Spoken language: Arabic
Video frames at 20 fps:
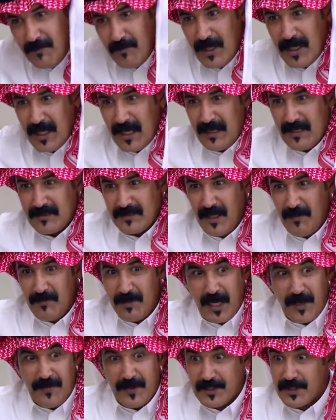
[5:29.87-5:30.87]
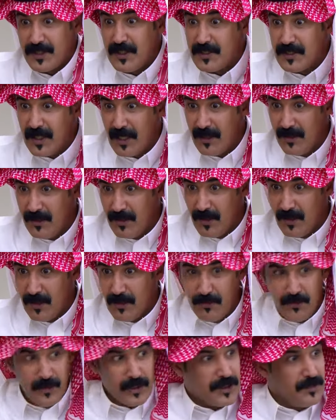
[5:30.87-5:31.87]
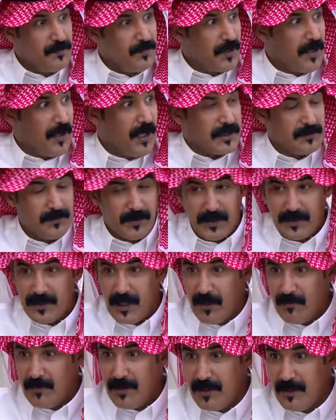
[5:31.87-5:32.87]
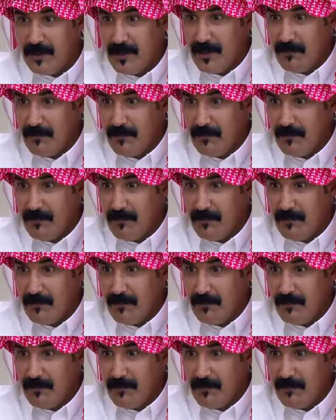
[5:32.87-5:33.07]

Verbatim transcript: ولا خذ طعمك خذ صيته الاسم خلاص متداول